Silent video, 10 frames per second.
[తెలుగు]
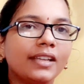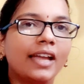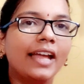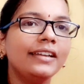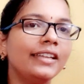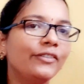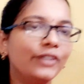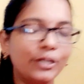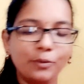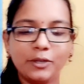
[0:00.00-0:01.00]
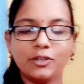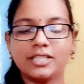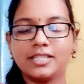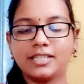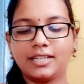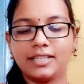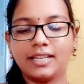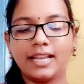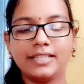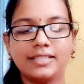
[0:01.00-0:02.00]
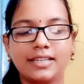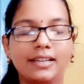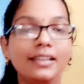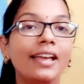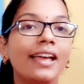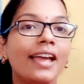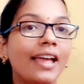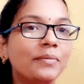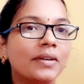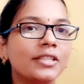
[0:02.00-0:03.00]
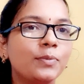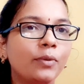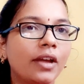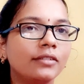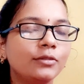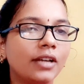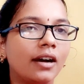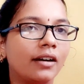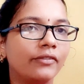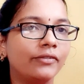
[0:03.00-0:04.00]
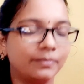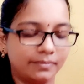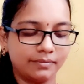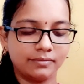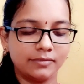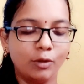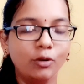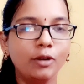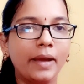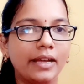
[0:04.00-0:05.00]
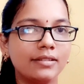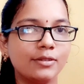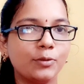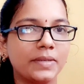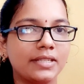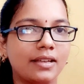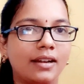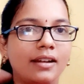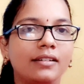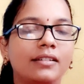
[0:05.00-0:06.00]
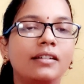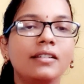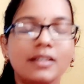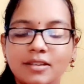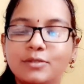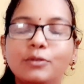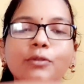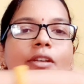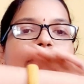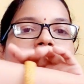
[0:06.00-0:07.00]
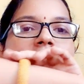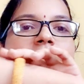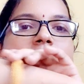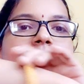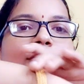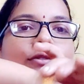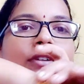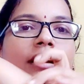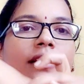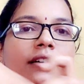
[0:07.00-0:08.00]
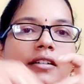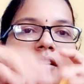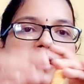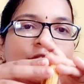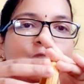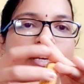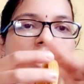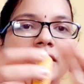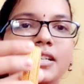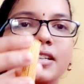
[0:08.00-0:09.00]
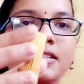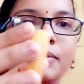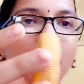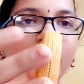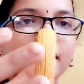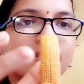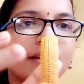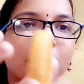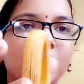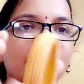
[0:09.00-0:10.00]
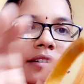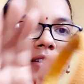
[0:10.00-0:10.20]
అండ్ ఈ వీడియో మీకు నచ్చినట్లయితే లైక్ చేయండి అండ్ మర్చిపోయాను నా ఓల్డ్ బ్యాంగిల్స్ చూపిస్తాను అన్నాను కదా సో ఇవి నేను వేసుకున్నాను కదా ఇవి కూడా నేను చేసిన బ్యాంగిల్స్ అనమాట